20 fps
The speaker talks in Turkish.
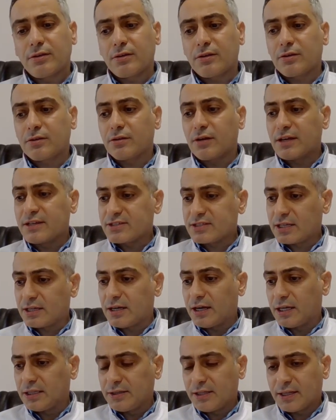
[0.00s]
hastaya
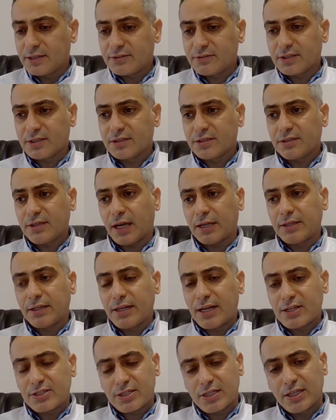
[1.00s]
anlattık. Yani
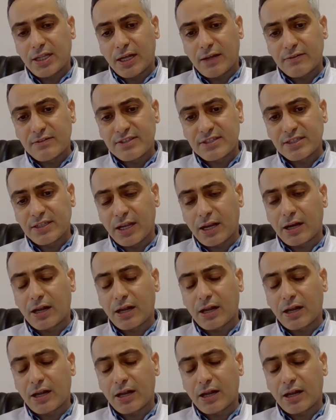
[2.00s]
ilaç tedavisine